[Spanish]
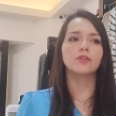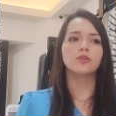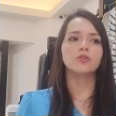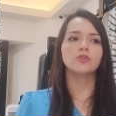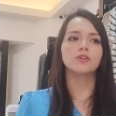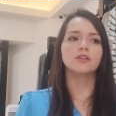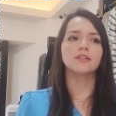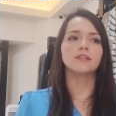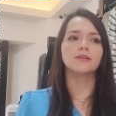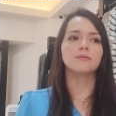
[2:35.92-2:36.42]

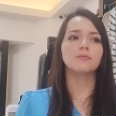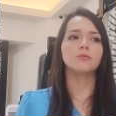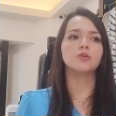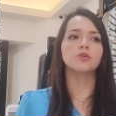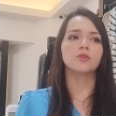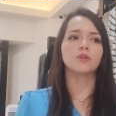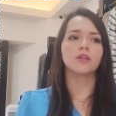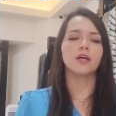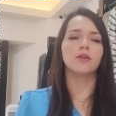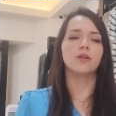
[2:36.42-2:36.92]
Entonces
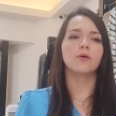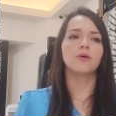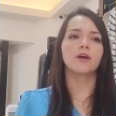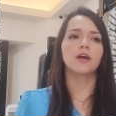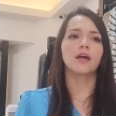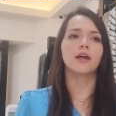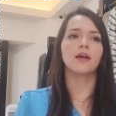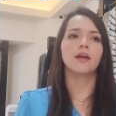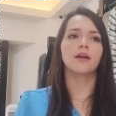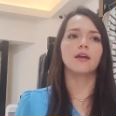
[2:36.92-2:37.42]
hemos
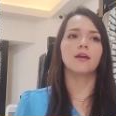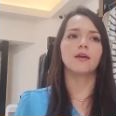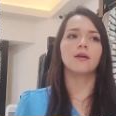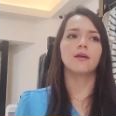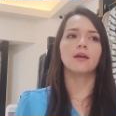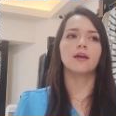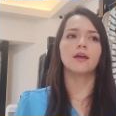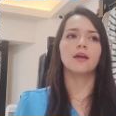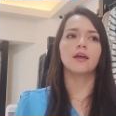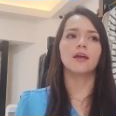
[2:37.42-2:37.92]
notado
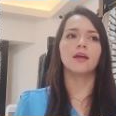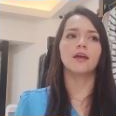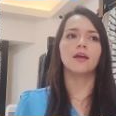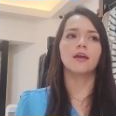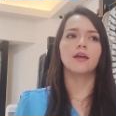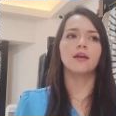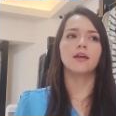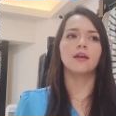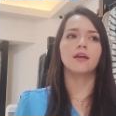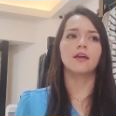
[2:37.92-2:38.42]
que
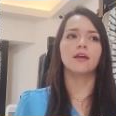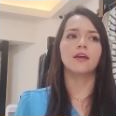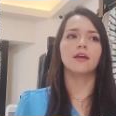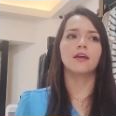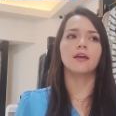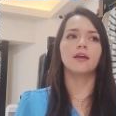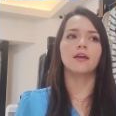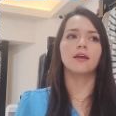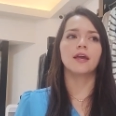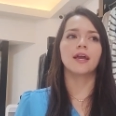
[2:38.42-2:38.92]

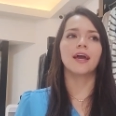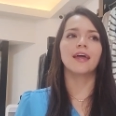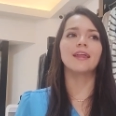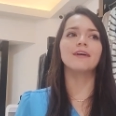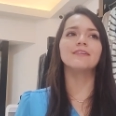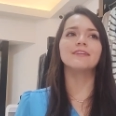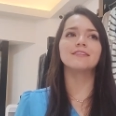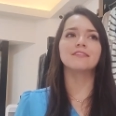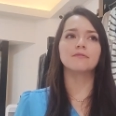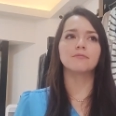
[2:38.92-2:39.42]
eh,
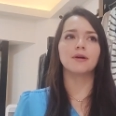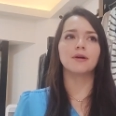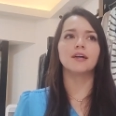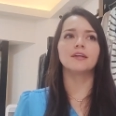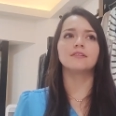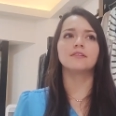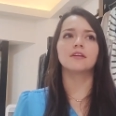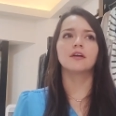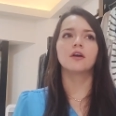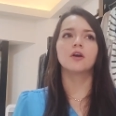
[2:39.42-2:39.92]
cada vez
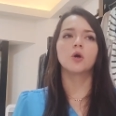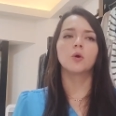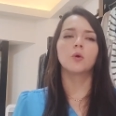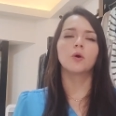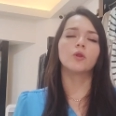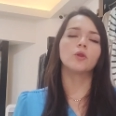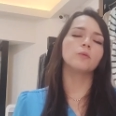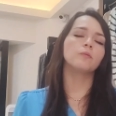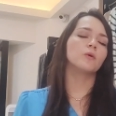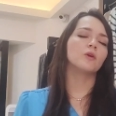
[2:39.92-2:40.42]
más,
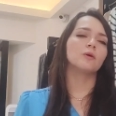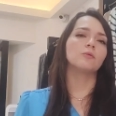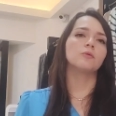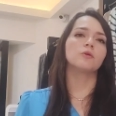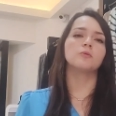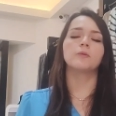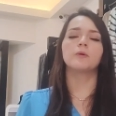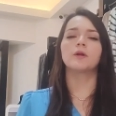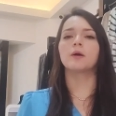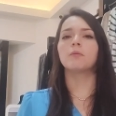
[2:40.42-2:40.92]
cuando
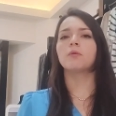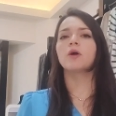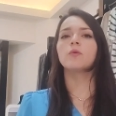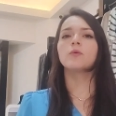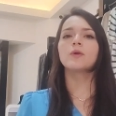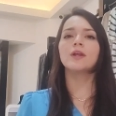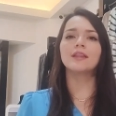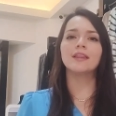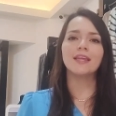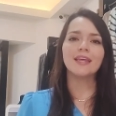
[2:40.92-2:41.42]
ponemos, por ejemplo,
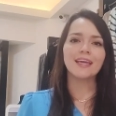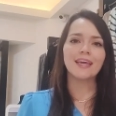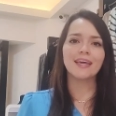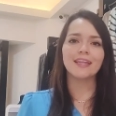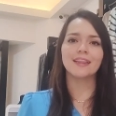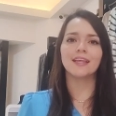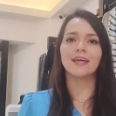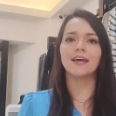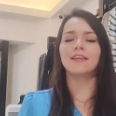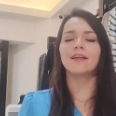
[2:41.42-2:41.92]
alguna
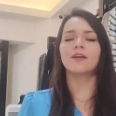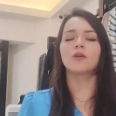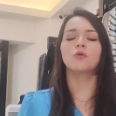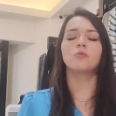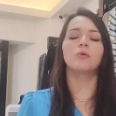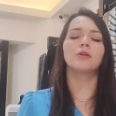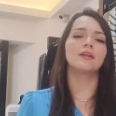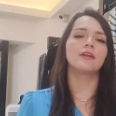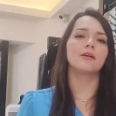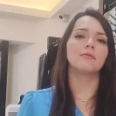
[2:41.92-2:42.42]
etiqueta de
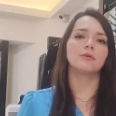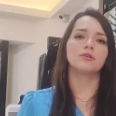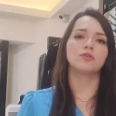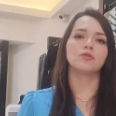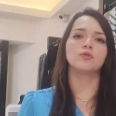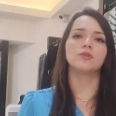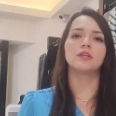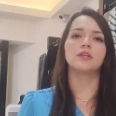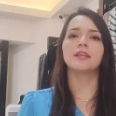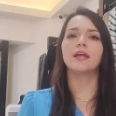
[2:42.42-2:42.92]
algún material
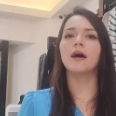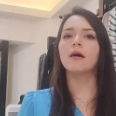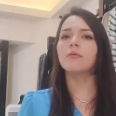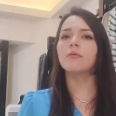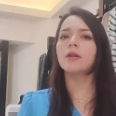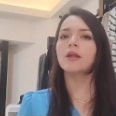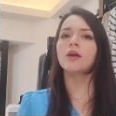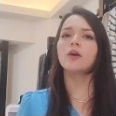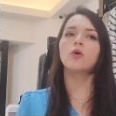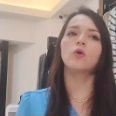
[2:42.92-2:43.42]
más
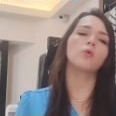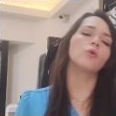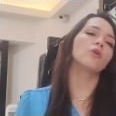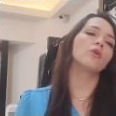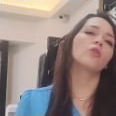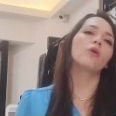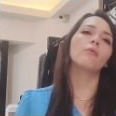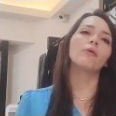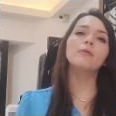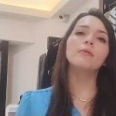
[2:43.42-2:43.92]
sustentable o
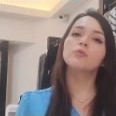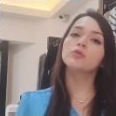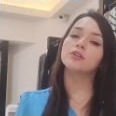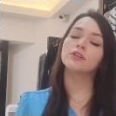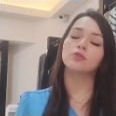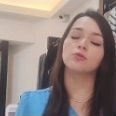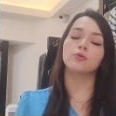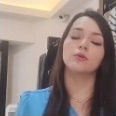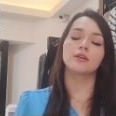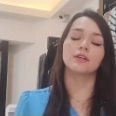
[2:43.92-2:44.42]
cuando
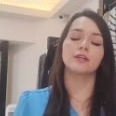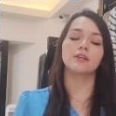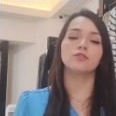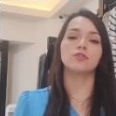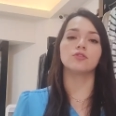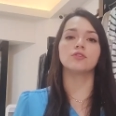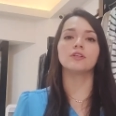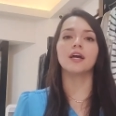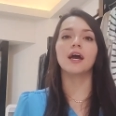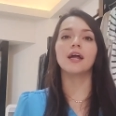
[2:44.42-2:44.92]
hablamos de esto en
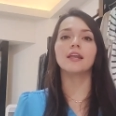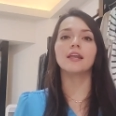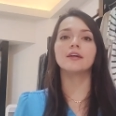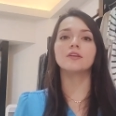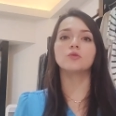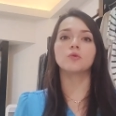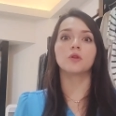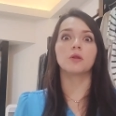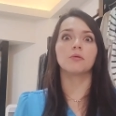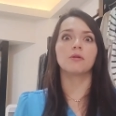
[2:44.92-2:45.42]
redes
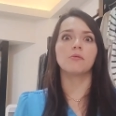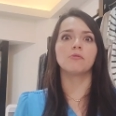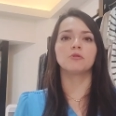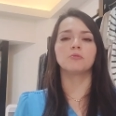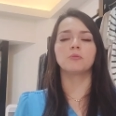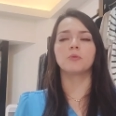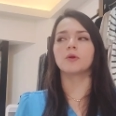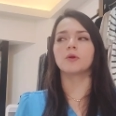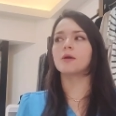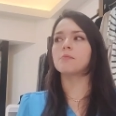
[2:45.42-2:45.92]
sociales, cuando
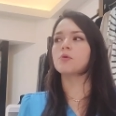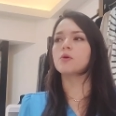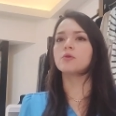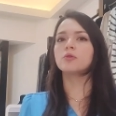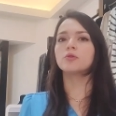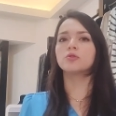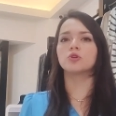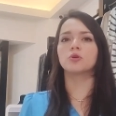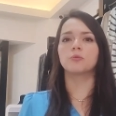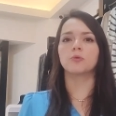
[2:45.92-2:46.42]
hablamos, por
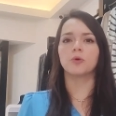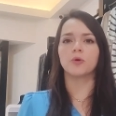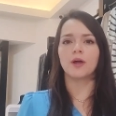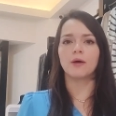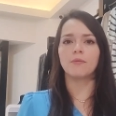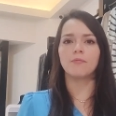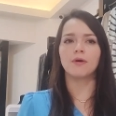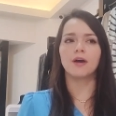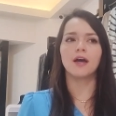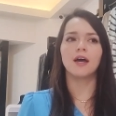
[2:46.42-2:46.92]
ejemplo, de nuestro
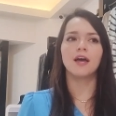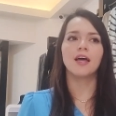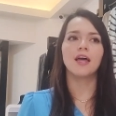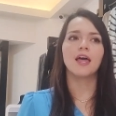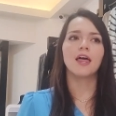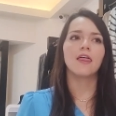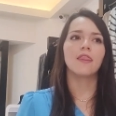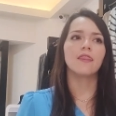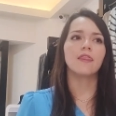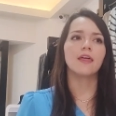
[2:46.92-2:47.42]
programa